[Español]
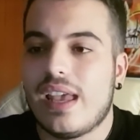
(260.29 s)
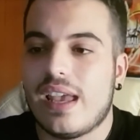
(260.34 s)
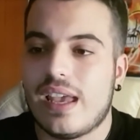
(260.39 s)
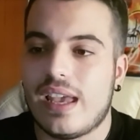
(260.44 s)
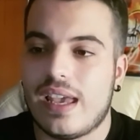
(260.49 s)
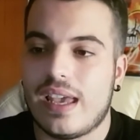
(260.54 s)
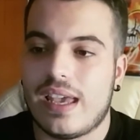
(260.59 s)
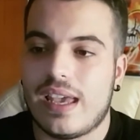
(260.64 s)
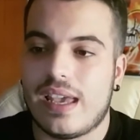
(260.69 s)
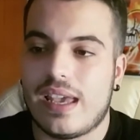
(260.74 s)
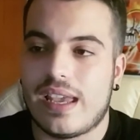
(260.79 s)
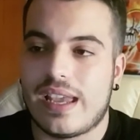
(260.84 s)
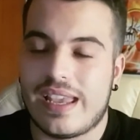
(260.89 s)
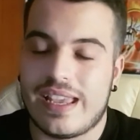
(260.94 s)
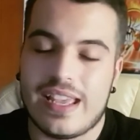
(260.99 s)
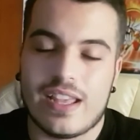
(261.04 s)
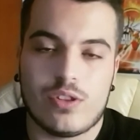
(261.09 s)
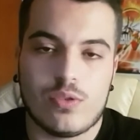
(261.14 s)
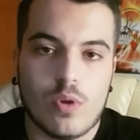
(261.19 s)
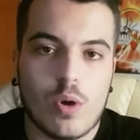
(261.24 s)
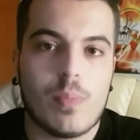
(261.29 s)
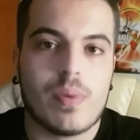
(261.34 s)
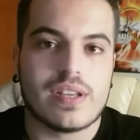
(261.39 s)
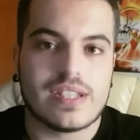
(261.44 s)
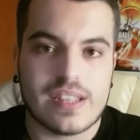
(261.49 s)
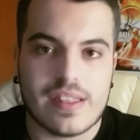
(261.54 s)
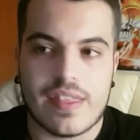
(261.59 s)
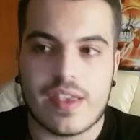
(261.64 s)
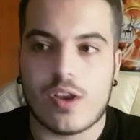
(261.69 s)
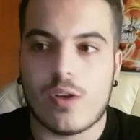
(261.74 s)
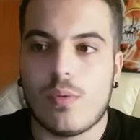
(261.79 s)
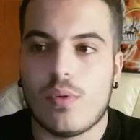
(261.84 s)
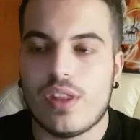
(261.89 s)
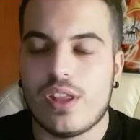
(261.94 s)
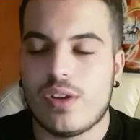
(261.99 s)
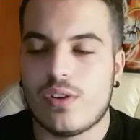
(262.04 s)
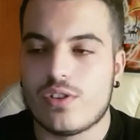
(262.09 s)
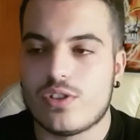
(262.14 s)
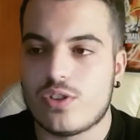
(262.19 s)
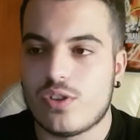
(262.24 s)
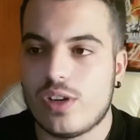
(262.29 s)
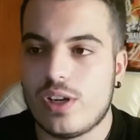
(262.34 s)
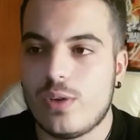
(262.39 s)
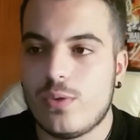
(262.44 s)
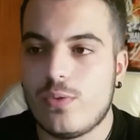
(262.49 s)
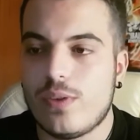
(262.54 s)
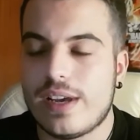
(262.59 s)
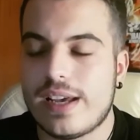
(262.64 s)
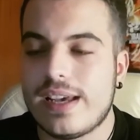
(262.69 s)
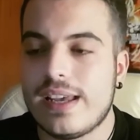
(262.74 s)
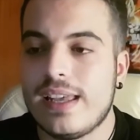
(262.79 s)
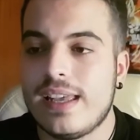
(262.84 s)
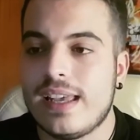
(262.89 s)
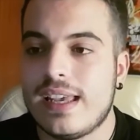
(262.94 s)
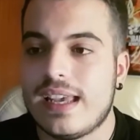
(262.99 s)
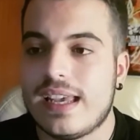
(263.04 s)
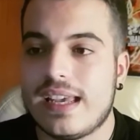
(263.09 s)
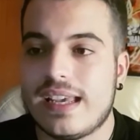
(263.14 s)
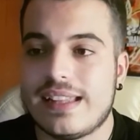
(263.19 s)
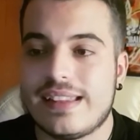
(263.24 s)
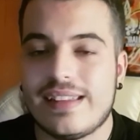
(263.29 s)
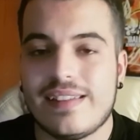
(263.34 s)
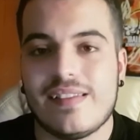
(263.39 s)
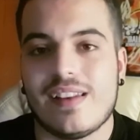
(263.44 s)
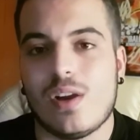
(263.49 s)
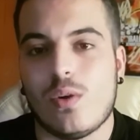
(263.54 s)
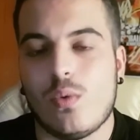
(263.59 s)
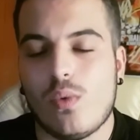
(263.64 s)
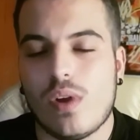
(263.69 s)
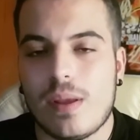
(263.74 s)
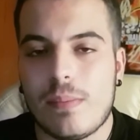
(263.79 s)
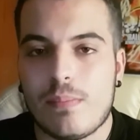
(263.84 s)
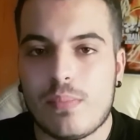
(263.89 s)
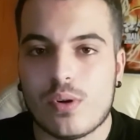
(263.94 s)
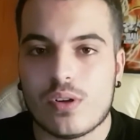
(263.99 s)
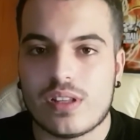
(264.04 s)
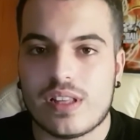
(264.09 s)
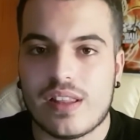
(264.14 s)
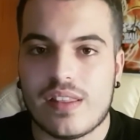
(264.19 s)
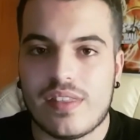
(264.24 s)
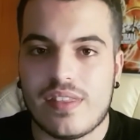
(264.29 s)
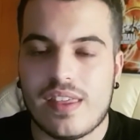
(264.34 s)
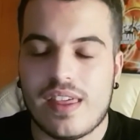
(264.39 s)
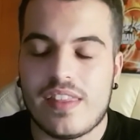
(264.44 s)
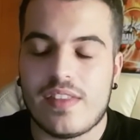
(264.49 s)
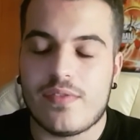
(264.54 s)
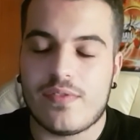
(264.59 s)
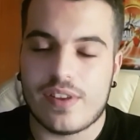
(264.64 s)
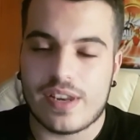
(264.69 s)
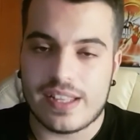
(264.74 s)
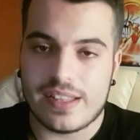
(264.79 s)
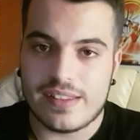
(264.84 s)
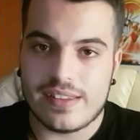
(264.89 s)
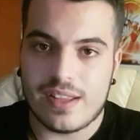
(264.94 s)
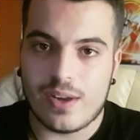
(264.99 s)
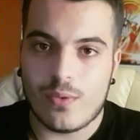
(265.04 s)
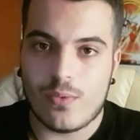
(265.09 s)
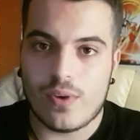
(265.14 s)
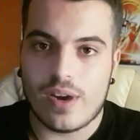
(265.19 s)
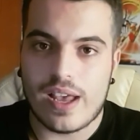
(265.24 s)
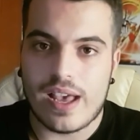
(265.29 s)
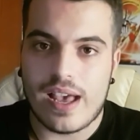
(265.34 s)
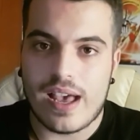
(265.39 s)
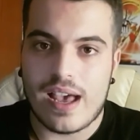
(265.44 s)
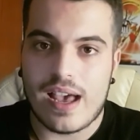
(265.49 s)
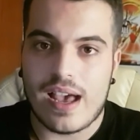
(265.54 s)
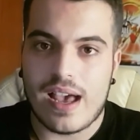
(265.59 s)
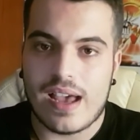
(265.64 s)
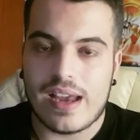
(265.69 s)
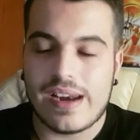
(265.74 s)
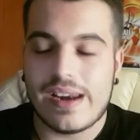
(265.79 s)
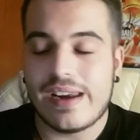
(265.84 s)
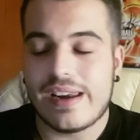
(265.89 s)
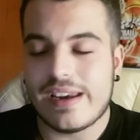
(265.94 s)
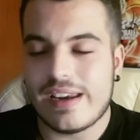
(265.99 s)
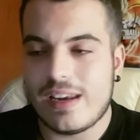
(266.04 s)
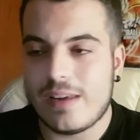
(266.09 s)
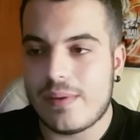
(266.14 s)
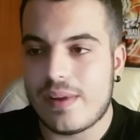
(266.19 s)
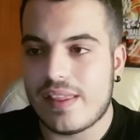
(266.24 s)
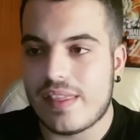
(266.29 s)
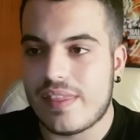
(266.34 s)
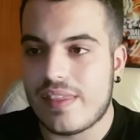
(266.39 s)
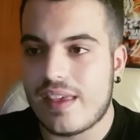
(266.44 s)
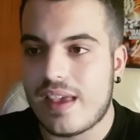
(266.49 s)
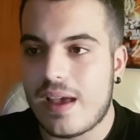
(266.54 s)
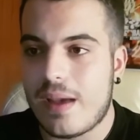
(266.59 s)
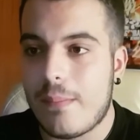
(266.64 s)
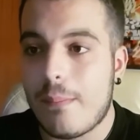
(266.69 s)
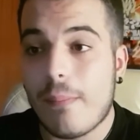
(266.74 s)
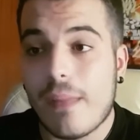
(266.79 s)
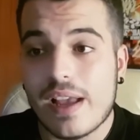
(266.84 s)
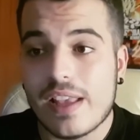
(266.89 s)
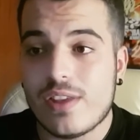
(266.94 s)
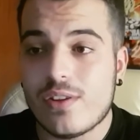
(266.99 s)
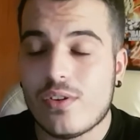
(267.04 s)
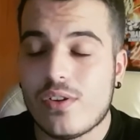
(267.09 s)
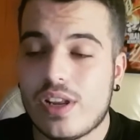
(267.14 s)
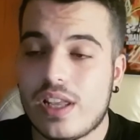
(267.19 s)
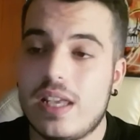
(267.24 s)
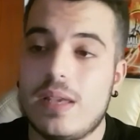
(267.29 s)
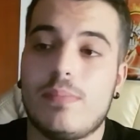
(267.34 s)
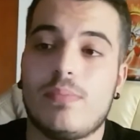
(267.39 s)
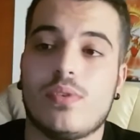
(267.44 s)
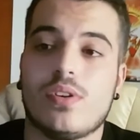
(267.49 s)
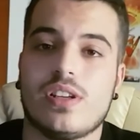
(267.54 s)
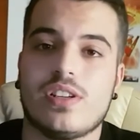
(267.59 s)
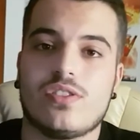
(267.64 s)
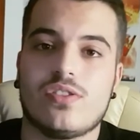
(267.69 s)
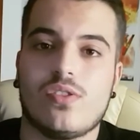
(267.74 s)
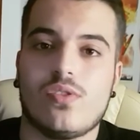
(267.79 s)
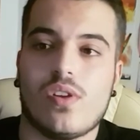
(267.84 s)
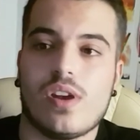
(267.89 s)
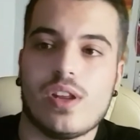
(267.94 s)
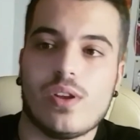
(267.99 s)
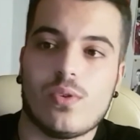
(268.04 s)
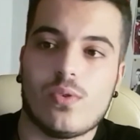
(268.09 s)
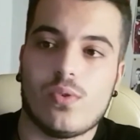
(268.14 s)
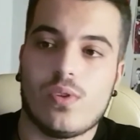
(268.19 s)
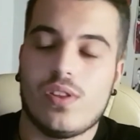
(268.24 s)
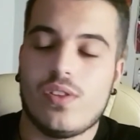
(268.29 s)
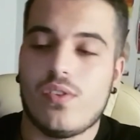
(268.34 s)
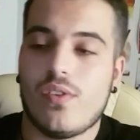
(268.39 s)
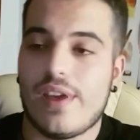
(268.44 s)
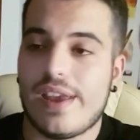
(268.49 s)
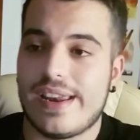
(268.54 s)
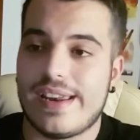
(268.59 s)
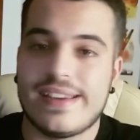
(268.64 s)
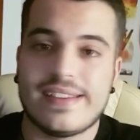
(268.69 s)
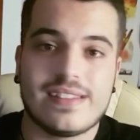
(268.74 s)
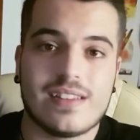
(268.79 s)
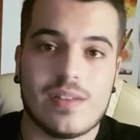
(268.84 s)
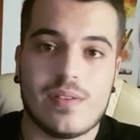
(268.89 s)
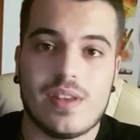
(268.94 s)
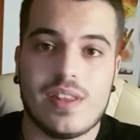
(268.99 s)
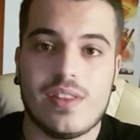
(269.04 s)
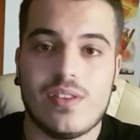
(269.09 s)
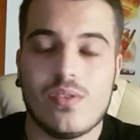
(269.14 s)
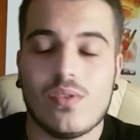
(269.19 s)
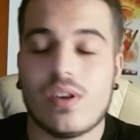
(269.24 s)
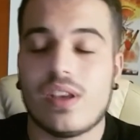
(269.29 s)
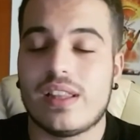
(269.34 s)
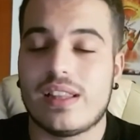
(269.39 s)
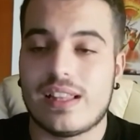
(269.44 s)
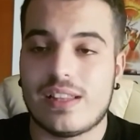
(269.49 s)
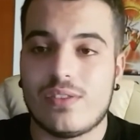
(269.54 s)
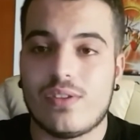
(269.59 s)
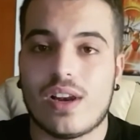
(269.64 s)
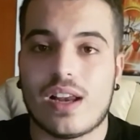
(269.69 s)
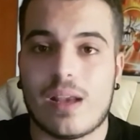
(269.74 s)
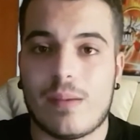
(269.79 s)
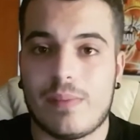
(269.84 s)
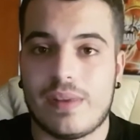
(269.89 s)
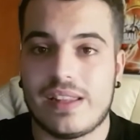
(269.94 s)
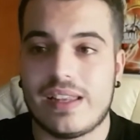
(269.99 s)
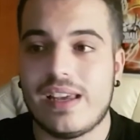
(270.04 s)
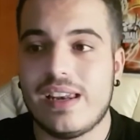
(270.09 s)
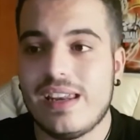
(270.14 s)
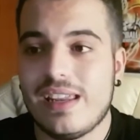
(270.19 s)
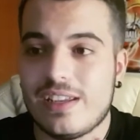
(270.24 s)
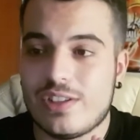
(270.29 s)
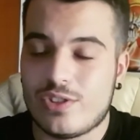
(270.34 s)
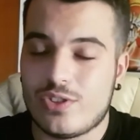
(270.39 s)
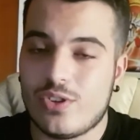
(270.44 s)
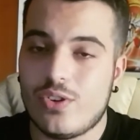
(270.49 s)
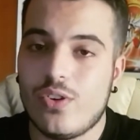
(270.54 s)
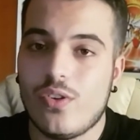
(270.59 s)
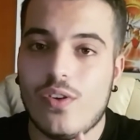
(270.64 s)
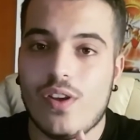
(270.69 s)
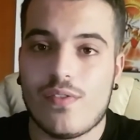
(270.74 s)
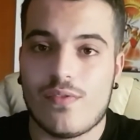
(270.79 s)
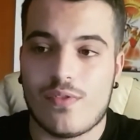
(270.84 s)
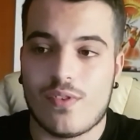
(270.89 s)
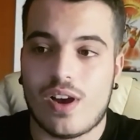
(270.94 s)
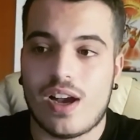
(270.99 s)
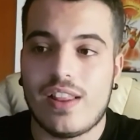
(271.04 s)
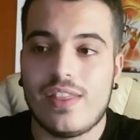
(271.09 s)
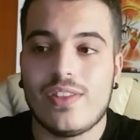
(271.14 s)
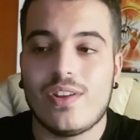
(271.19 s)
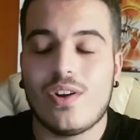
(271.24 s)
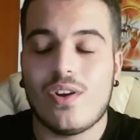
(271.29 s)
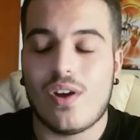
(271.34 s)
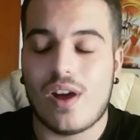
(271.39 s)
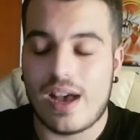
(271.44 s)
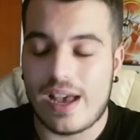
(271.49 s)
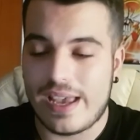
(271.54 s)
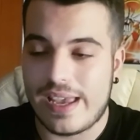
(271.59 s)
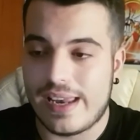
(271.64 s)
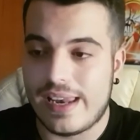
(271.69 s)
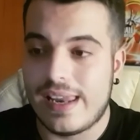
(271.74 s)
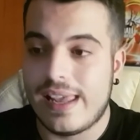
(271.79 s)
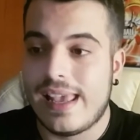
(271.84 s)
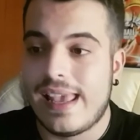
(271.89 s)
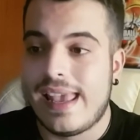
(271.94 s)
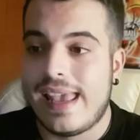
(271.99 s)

eh, que ya tuvo presencia, como digo, en Sol y Luna, eh, tendrá alguna importancia diferente, alguna relevancia mayor y por eso lo han incluido en este vídeo quitando al capitán y solo enfocándolo a él.